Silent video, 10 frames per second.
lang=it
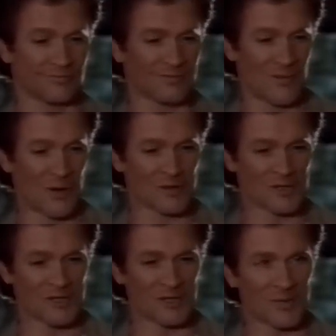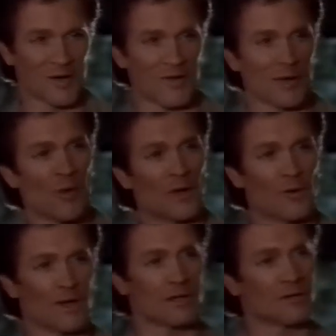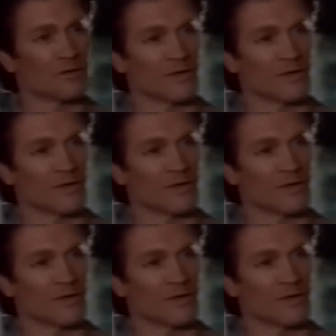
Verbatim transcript: Perché non toglie quell'impermeabile umido e